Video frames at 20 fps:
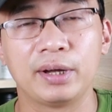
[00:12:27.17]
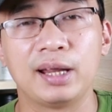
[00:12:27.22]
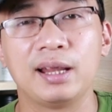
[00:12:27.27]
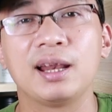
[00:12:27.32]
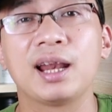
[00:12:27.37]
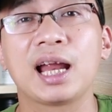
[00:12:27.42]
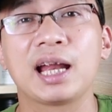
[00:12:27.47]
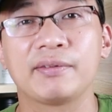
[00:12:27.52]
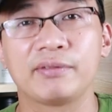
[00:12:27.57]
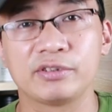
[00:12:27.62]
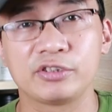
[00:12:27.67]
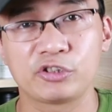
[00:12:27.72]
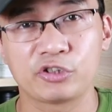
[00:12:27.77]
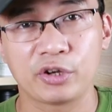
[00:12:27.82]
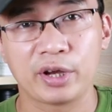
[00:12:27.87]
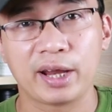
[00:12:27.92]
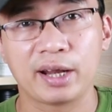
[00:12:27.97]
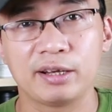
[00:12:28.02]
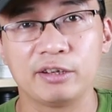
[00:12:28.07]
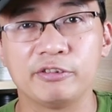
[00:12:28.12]
hãy like và
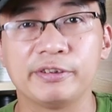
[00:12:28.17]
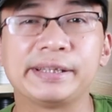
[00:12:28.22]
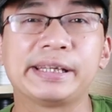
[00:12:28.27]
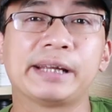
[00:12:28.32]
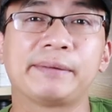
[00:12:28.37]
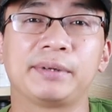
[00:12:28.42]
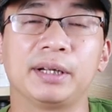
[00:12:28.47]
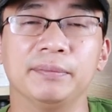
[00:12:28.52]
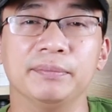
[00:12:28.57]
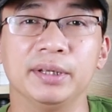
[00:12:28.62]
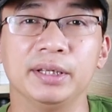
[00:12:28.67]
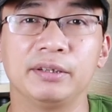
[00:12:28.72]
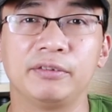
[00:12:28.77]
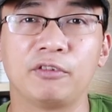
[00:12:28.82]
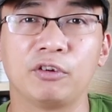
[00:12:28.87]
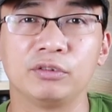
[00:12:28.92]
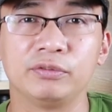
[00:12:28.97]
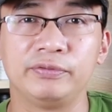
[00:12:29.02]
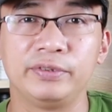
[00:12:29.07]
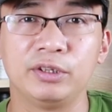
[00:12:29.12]
share nếu anh em cảm thấy
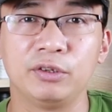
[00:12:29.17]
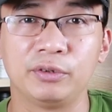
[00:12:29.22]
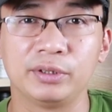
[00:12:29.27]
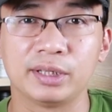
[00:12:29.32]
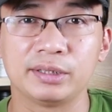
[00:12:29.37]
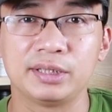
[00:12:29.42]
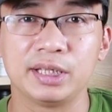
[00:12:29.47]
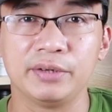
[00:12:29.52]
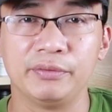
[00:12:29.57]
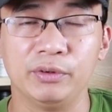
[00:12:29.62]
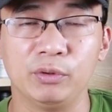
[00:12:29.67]
có video có giá trị,